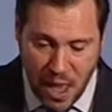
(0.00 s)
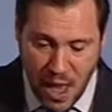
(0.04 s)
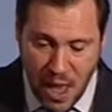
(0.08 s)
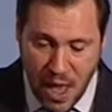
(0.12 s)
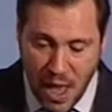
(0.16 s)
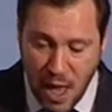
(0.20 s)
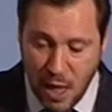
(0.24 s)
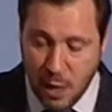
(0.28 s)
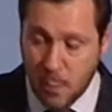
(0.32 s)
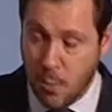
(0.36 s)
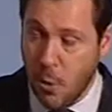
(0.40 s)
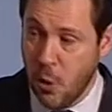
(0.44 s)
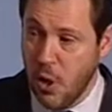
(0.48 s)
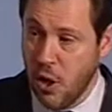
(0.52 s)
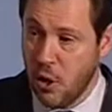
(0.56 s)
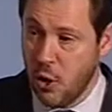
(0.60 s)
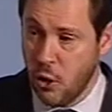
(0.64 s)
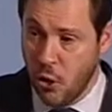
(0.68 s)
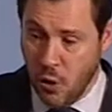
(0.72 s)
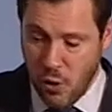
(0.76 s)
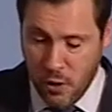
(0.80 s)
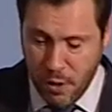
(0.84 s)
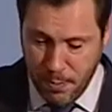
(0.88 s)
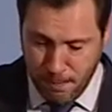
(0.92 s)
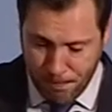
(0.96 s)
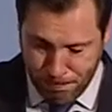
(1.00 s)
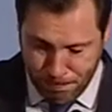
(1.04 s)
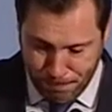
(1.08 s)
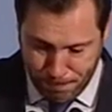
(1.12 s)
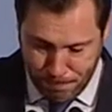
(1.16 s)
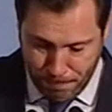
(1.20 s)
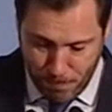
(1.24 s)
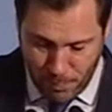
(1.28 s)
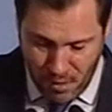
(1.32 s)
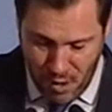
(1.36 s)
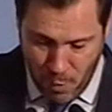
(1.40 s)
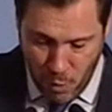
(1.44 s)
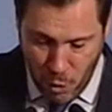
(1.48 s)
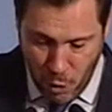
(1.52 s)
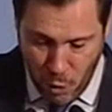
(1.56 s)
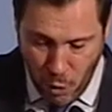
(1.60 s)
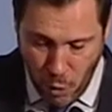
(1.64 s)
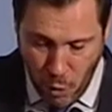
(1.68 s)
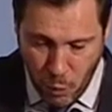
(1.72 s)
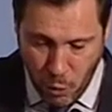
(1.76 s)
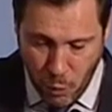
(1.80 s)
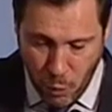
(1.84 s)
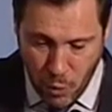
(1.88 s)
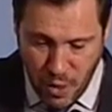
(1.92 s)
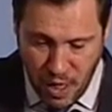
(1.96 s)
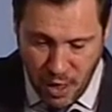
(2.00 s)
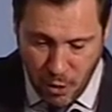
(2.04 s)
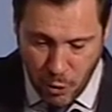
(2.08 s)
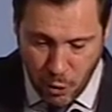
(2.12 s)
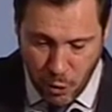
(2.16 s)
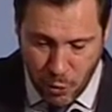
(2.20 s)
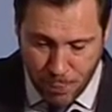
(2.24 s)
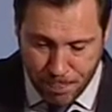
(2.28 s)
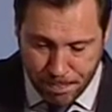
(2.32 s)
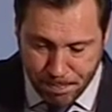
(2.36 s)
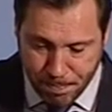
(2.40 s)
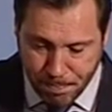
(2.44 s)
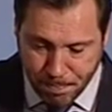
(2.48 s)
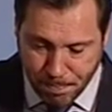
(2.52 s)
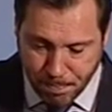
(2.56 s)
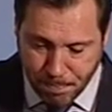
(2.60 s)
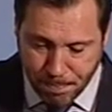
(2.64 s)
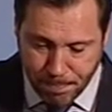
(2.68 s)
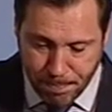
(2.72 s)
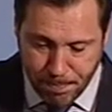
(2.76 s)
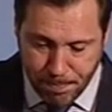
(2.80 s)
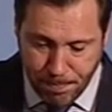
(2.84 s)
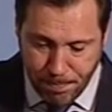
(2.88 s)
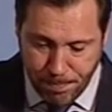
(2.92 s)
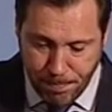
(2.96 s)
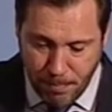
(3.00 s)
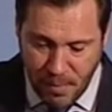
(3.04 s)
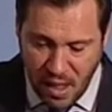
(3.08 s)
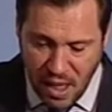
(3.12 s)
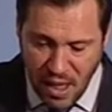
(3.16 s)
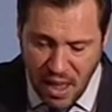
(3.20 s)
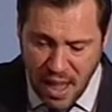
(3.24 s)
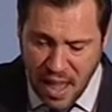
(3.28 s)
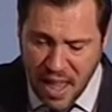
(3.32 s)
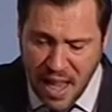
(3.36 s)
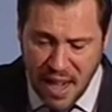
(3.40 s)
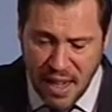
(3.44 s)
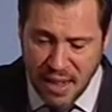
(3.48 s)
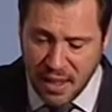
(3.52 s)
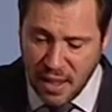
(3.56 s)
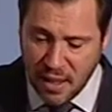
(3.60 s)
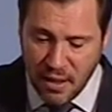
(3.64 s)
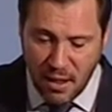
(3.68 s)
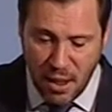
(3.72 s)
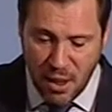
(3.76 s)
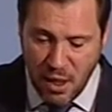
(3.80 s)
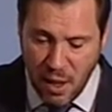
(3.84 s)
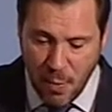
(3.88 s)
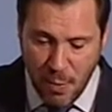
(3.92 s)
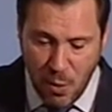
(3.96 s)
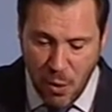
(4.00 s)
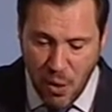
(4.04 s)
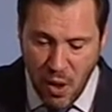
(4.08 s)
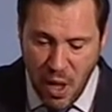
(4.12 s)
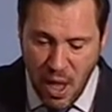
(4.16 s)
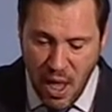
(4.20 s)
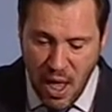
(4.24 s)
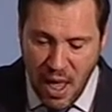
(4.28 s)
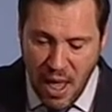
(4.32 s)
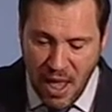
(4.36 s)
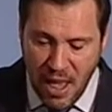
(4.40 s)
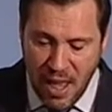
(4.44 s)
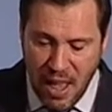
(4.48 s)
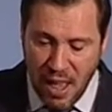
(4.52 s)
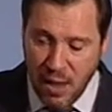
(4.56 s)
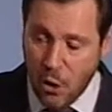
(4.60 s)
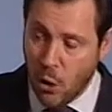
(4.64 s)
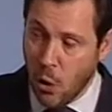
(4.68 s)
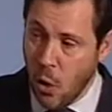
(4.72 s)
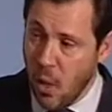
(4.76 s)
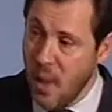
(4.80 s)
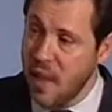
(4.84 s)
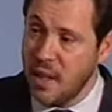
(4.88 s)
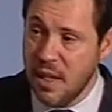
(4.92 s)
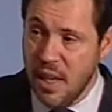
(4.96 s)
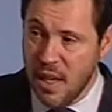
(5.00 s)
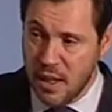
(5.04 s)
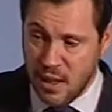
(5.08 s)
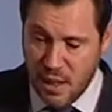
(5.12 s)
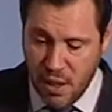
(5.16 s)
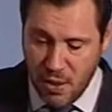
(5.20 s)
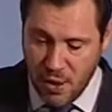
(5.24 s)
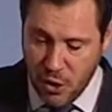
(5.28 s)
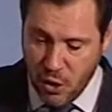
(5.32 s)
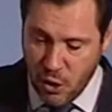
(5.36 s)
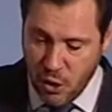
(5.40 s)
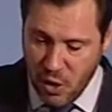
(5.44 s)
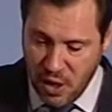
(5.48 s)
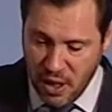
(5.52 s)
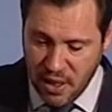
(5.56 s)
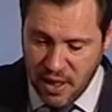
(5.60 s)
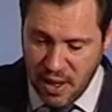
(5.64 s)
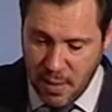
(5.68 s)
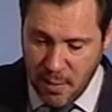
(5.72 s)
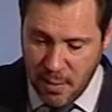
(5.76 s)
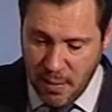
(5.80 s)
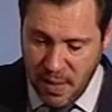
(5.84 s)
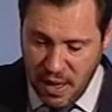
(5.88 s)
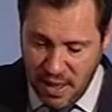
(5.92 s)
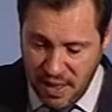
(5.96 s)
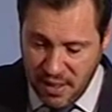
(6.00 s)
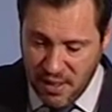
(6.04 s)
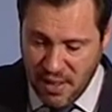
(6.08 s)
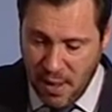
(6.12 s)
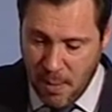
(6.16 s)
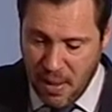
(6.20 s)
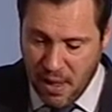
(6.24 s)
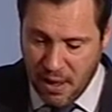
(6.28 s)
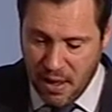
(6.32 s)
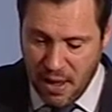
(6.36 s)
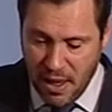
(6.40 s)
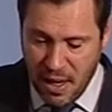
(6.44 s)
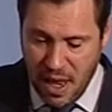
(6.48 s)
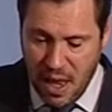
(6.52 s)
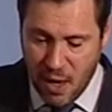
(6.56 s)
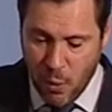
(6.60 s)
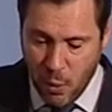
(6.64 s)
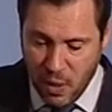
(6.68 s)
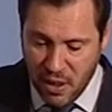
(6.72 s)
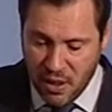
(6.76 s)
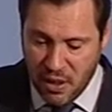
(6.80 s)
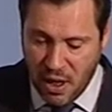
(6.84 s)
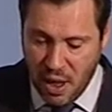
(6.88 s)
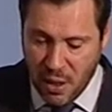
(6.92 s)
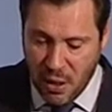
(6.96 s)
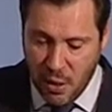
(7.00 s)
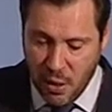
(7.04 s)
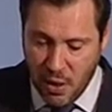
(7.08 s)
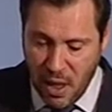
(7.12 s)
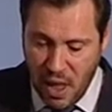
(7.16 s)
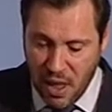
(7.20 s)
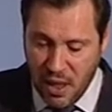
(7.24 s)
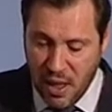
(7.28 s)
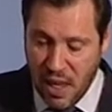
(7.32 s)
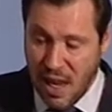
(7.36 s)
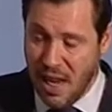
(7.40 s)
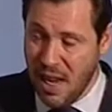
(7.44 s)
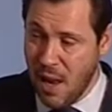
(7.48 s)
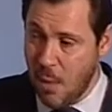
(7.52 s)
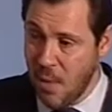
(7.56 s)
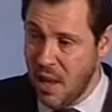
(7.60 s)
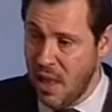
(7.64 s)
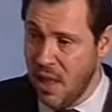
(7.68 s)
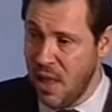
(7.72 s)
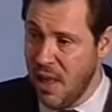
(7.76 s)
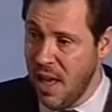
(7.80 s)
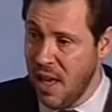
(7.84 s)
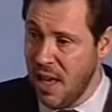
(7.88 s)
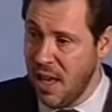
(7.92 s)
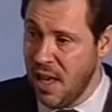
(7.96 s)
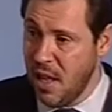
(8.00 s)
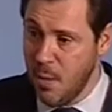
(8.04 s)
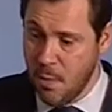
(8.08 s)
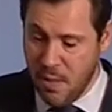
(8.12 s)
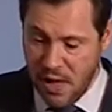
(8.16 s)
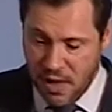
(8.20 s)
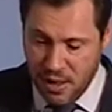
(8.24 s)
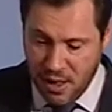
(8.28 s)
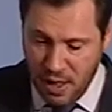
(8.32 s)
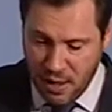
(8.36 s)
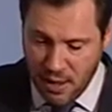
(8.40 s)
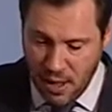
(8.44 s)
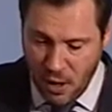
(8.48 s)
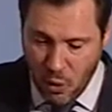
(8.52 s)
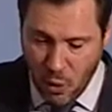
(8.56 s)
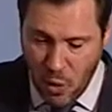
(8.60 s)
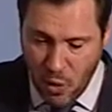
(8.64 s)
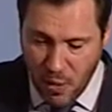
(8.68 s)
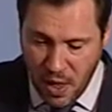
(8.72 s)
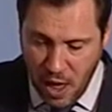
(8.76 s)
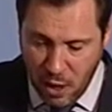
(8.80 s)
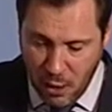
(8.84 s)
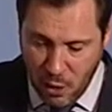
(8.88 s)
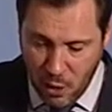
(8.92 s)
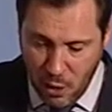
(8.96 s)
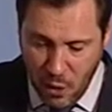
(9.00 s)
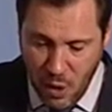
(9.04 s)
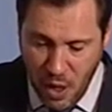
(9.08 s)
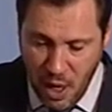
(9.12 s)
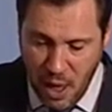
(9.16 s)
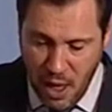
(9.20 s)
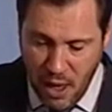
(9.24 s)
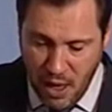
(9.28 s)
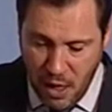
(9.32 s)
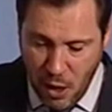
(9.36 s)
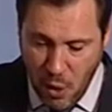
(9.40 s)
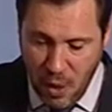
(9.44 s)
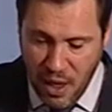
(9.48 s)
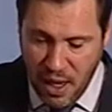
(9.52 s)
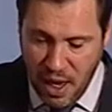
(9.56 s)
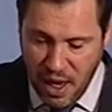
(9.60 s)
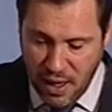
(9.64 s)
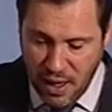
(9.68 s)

Es por eso, y voy concluyendo, que ya les anticipo que todas las decisiones en, esta materia en nuestra ciudad, en la medida que dependan del Gobierno que hoy la